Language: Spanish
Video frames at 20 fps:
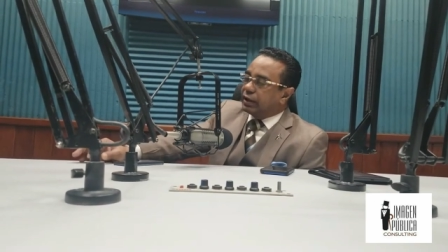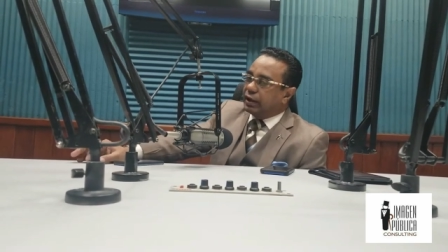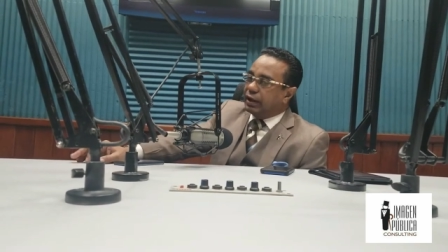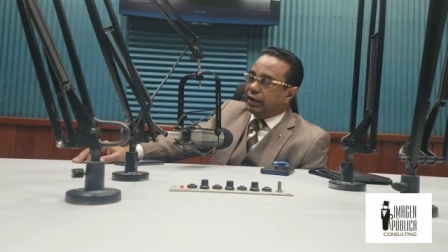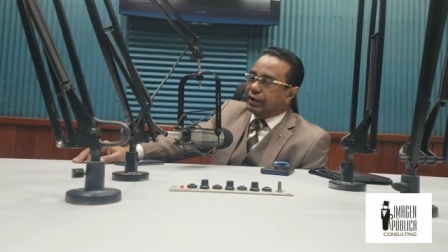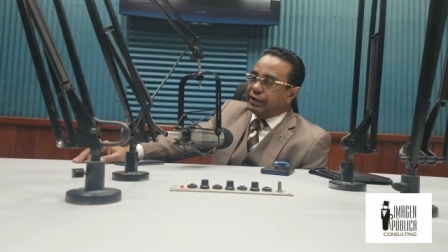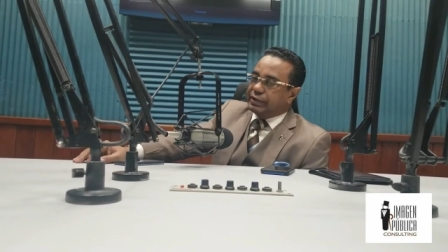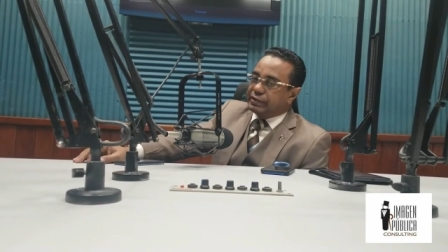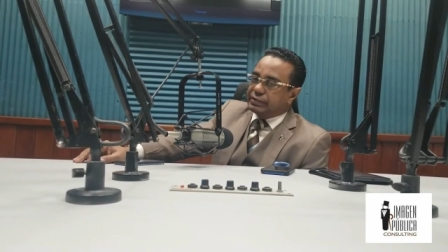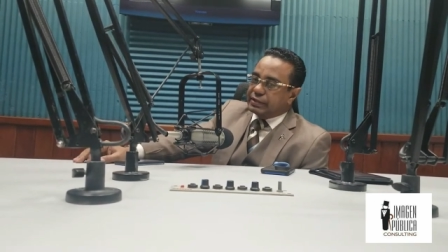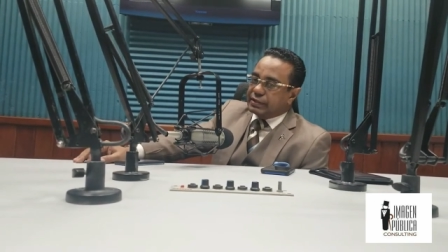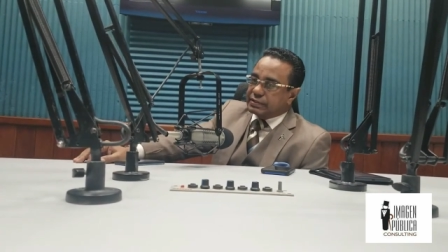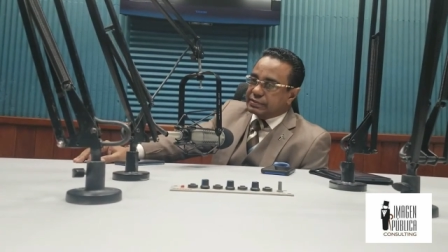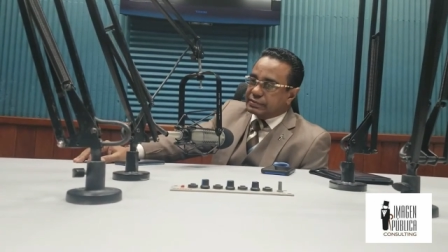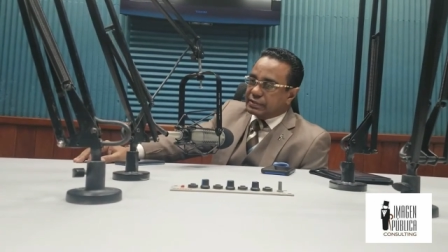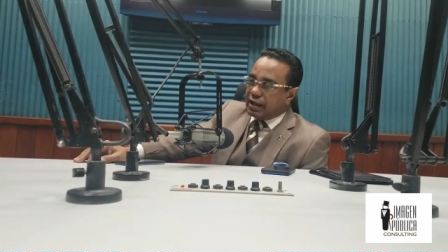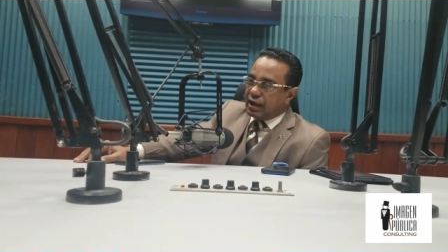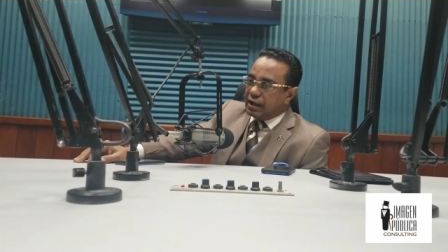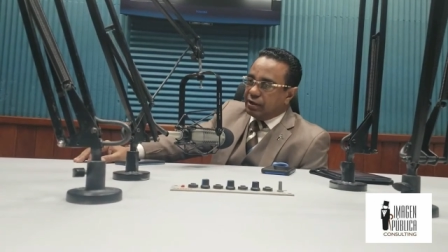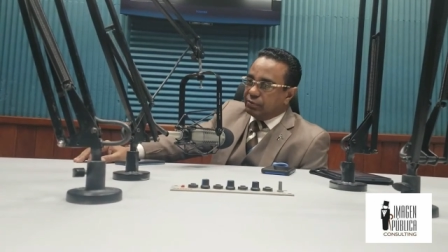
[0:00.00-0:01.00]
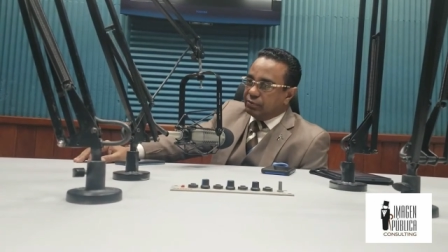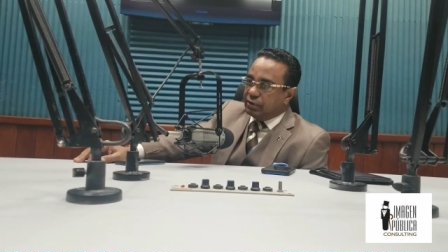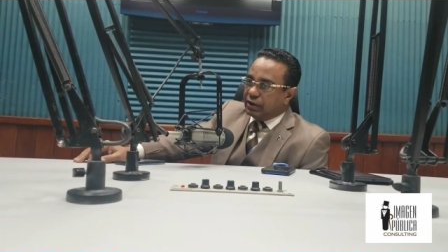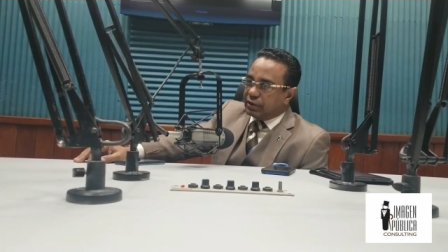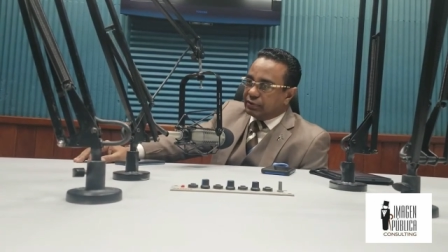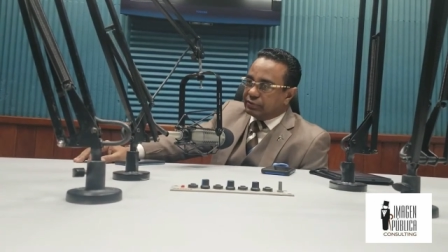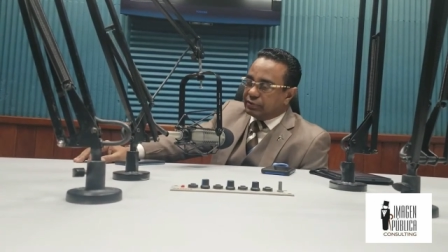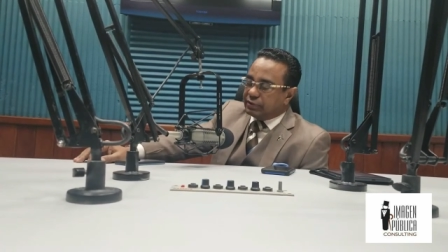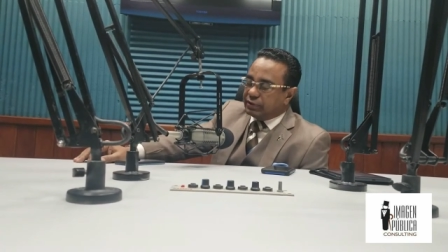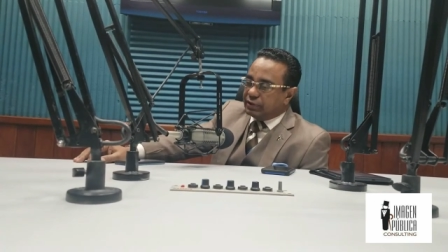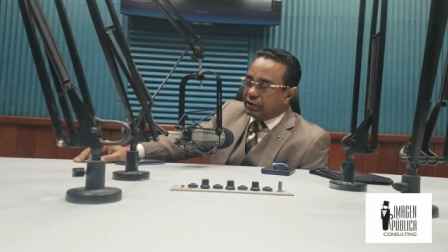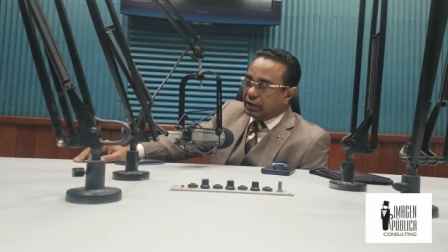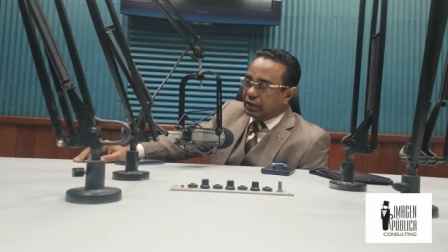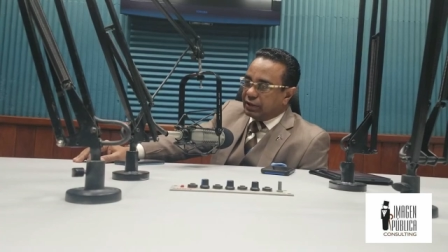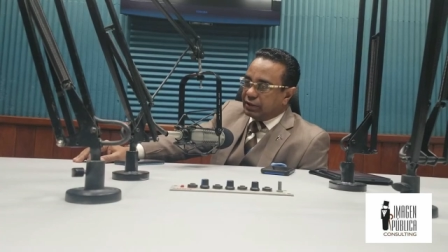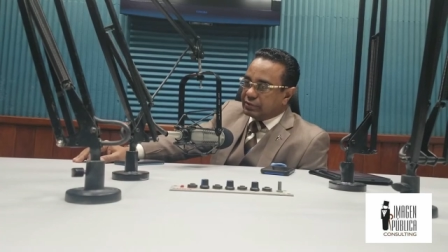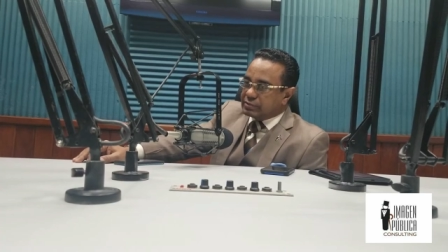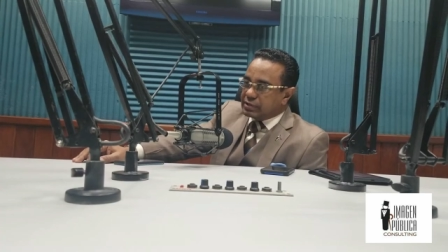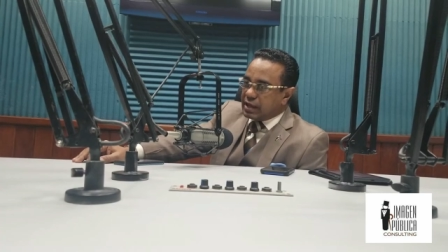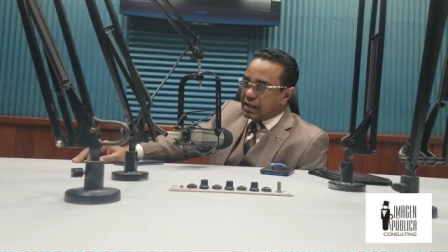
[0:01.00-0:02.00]
a esas aulas y a
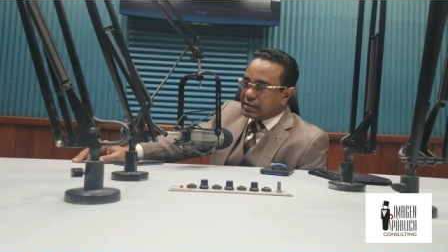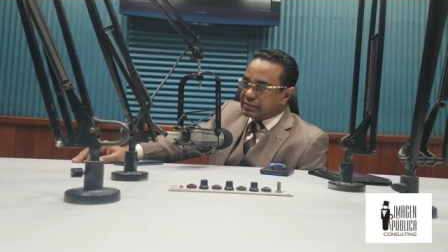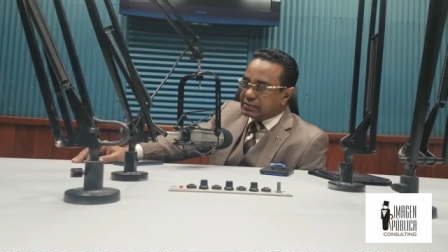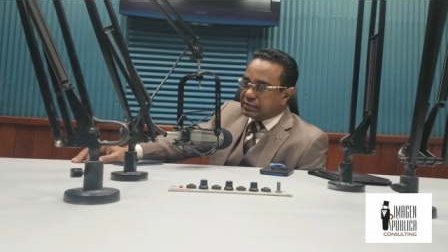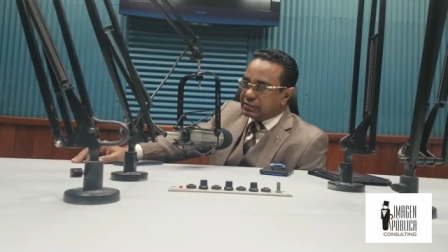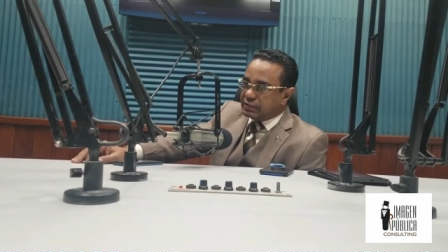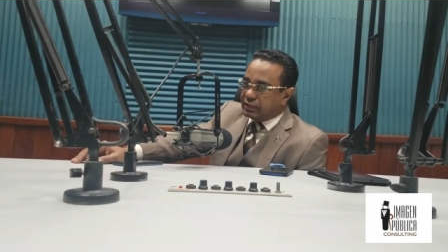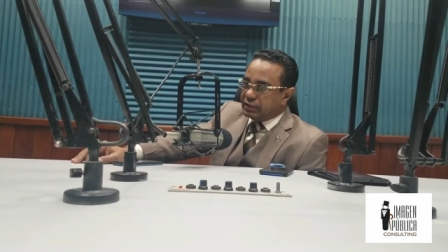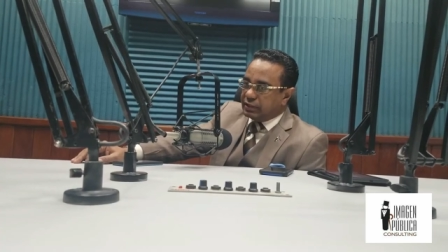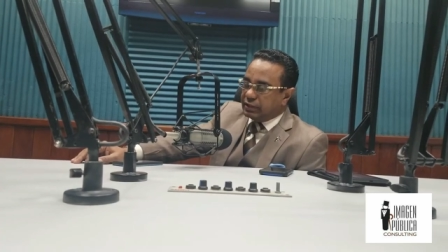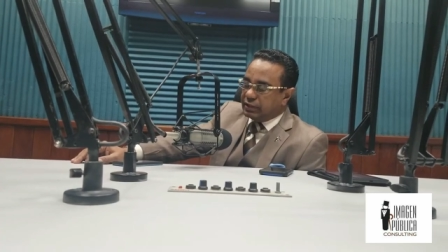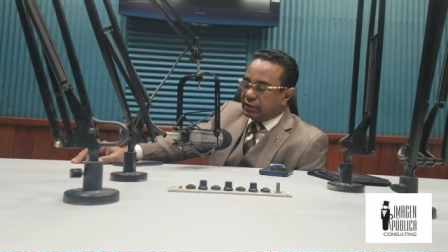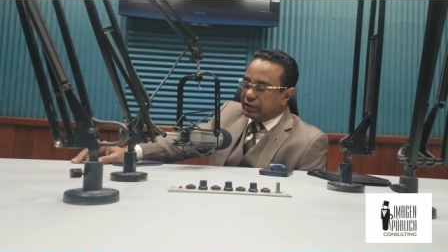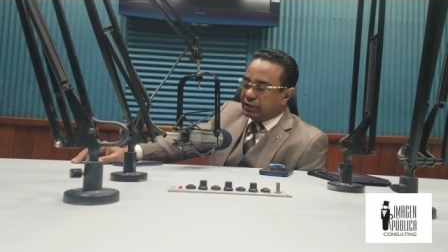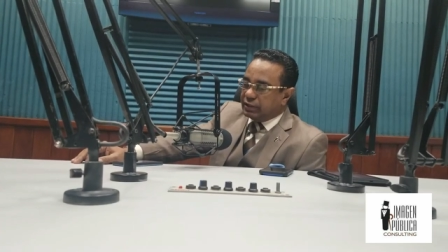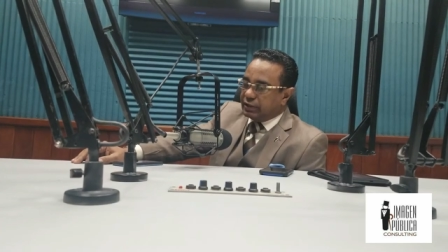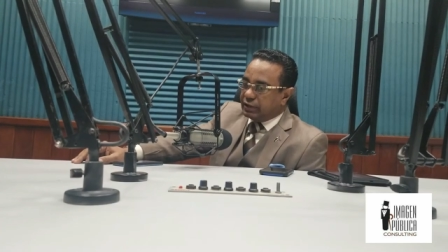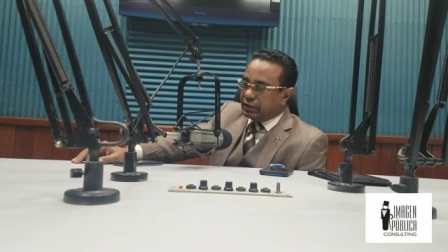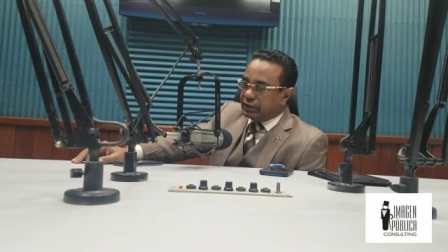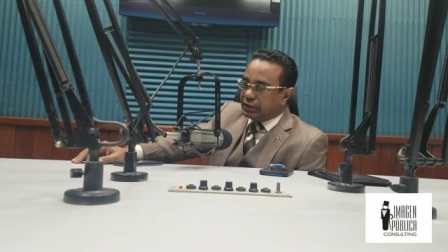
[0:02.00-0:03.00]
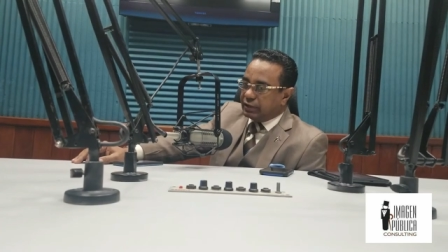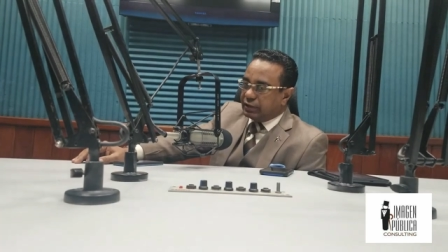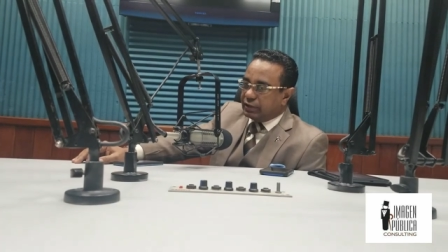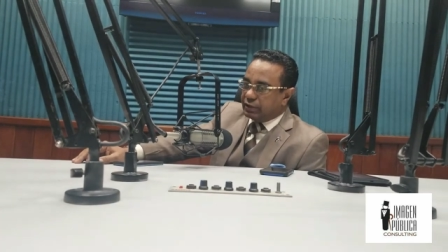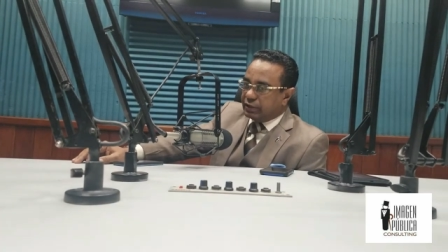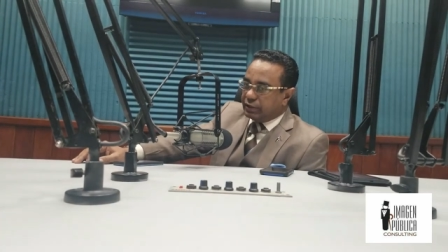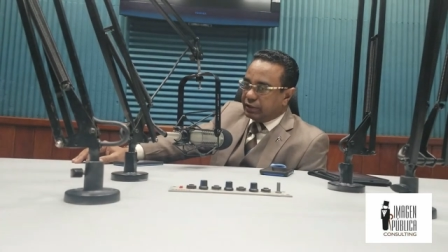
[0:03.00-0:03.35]
esas eh,